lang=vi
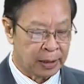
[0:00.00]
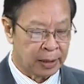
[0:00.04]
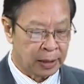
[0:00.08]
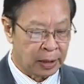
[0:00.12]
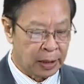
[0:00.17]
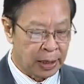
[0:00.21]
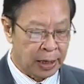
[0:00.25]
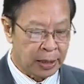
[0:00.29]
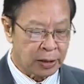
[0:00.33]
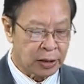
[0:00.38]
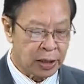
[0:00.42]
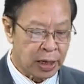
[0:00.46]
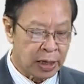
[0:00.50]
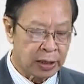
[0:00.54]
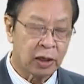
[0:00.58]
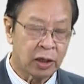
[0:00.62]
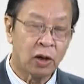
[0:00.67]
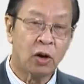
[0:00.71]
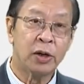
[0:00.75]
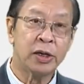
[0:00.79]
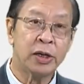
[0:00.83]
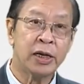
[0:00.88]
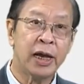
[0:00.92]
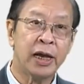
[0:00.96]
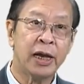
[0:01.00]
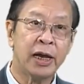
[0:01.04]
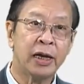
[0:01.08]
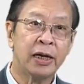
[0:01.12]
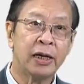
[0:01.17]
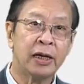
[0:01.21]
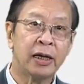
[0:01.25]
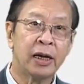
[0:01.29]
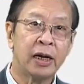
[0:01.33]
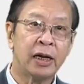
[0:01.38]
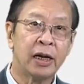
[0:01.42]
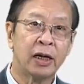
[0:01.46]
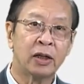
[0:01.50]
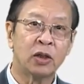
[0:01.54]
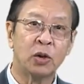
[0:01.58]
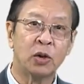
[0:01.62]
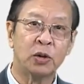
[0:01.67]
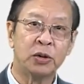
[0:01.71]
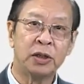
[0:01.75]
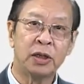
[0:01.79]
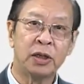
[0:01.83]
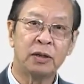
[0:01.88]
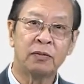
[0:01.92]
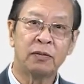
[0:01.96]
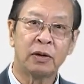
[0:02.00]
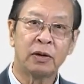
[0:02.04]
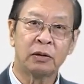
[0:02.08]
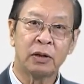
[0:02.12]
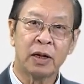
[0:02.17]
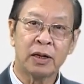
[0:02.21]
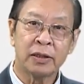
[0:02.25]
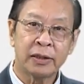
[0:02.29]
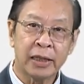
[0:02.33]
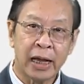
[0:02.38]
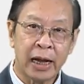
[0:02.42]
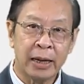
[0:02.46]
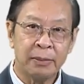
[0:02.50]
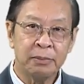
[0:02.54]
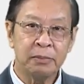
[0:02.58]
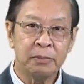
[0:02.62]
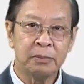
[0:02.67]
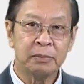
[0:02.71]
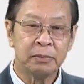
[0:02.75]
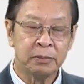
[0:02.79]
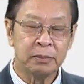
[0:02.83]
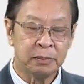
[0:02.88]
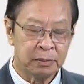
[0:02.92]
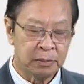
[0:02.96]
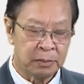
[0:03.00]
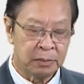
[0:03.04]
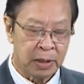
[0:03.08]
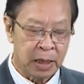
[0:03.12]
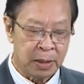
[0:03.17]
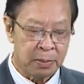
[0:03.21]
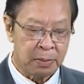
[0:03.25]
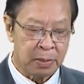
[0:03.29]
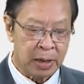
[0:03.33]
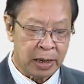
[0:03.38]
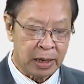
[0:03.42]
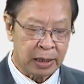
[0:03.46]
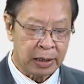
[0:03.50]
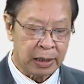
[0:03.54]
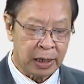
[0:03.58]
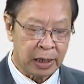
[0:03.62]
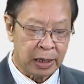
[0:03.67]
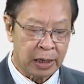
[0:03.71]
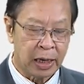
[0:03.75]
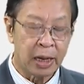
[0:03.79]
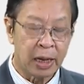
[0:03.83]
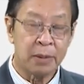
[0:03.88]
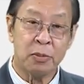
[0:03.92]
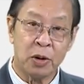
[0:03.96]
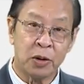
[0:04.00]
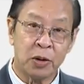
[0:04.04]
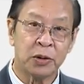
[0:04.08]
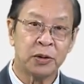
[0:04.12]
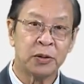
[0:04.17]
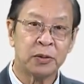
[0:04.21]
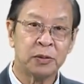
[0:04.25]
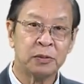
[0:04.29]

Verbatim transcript: Lẽ ra thì hội nghị đã được tổ chức vào tháng 8 năm 2001.